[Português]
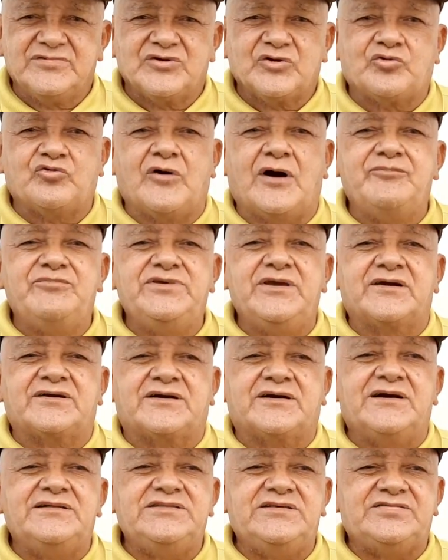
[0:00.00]
com a minha
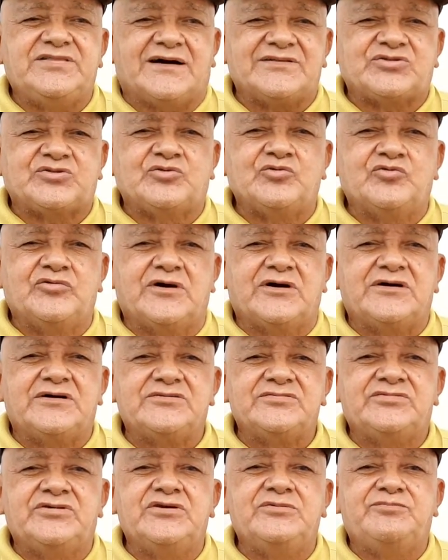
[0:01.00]
candidatura
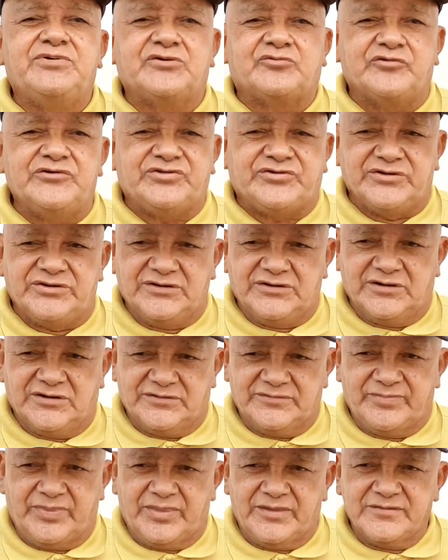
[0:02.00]
de Ibicuitinga.
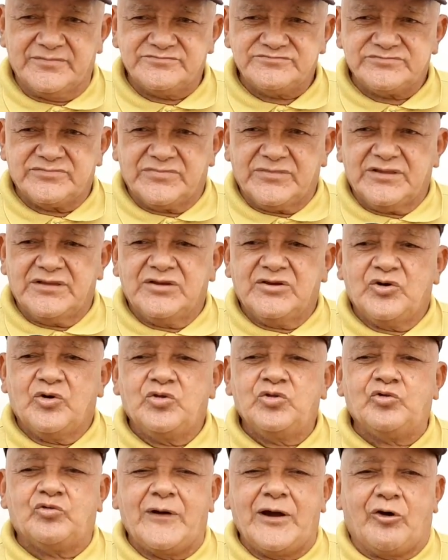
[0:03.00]

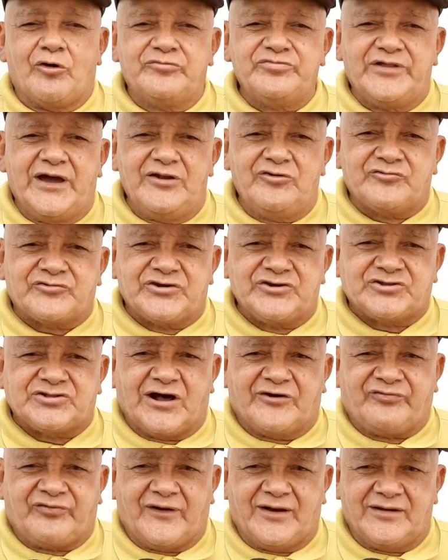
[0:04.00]
Não é Onélio que
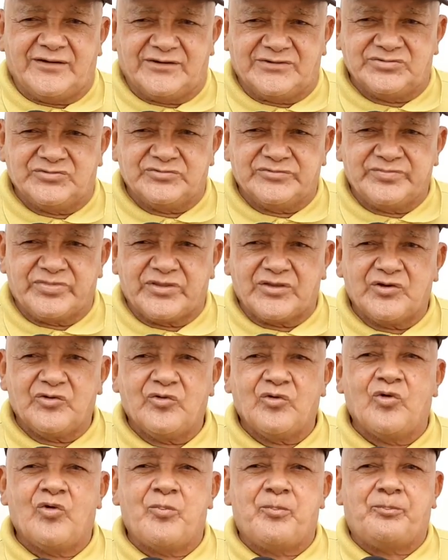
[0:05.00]
está falando.
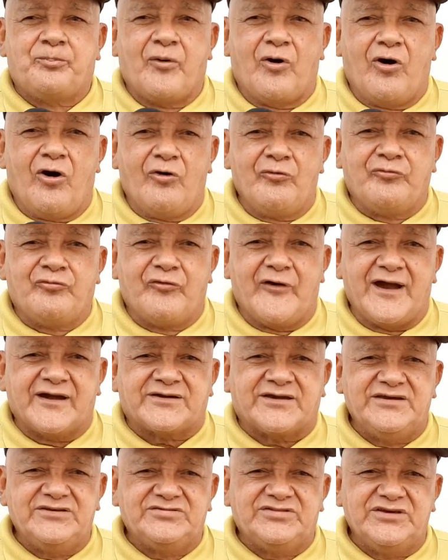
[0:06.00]
O povo é
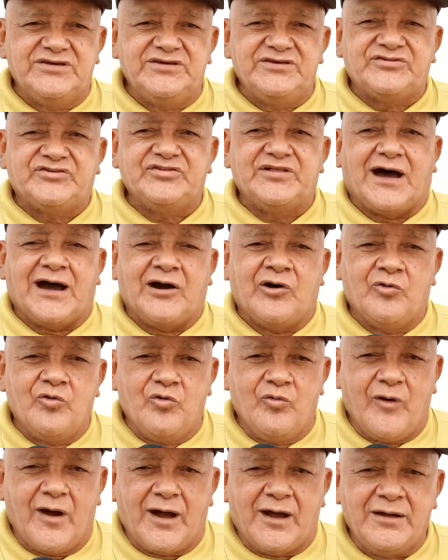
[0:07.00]
quem diz na
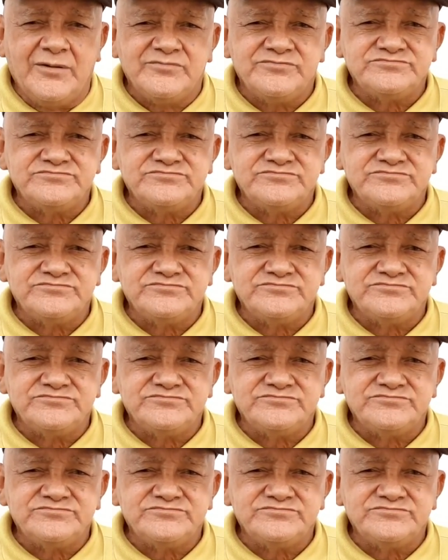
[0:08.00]
rua